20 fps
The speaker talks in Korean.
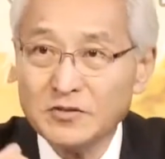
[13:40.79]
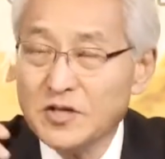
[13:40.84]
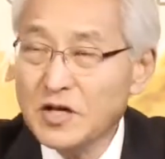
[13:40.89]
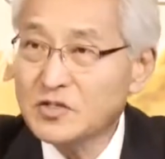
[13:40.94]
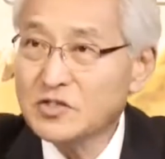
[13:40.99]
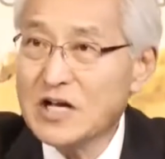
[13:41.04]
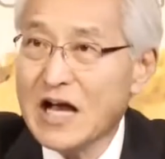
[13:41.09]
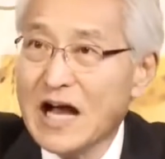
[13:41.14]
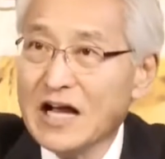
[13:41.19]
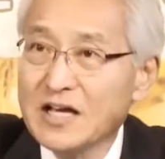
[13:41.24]
근데
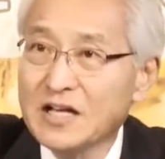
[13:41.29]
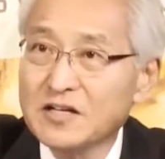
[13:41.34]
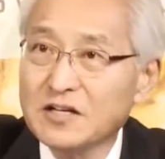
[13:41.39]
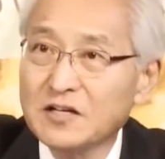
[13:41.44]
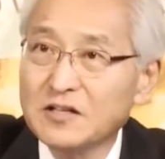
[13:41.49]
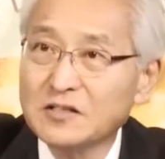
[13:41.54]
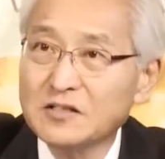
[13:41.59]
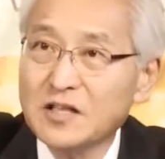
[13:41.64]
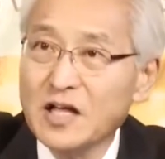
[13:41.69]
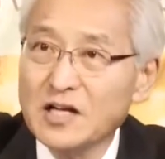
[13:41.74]

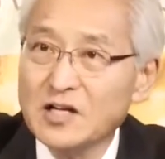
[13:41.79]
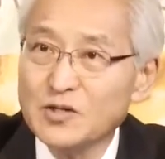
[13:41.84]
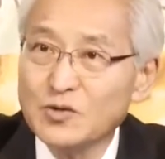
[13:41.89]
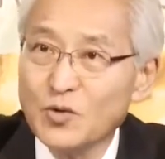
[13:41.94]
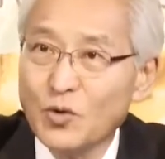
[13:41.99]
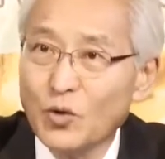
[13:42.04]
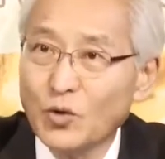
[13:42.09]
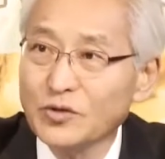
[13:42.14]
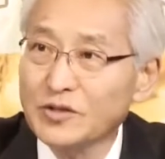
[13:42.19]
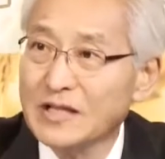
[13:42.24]
자기를
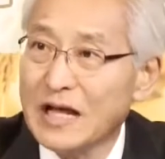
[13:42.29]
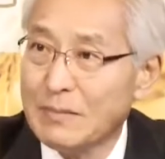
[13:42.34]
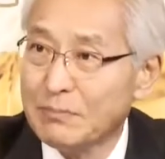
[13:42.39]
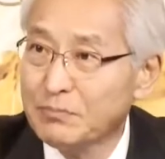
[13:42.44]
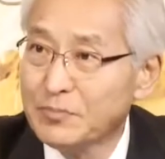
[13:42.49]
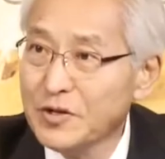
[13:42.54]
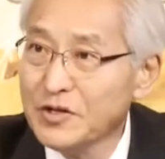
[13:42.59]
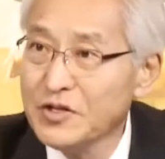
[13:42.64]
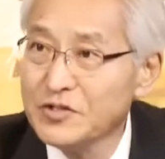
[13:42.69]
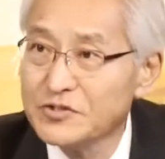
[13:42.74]
데리러 온
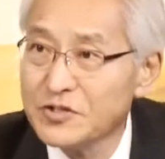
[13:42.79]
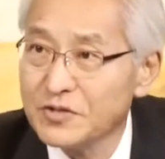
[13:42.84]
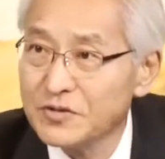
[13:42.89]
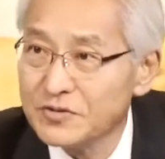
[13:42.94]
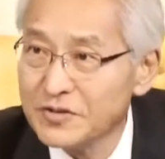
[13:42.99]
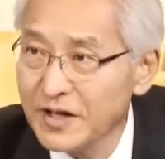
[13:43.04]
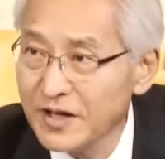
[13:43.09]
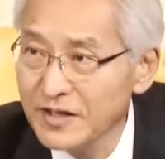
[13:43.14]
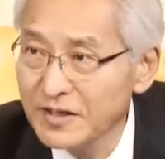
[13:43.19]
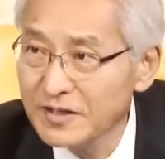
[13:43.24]
남편이
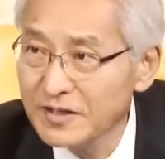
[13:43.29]
있었는데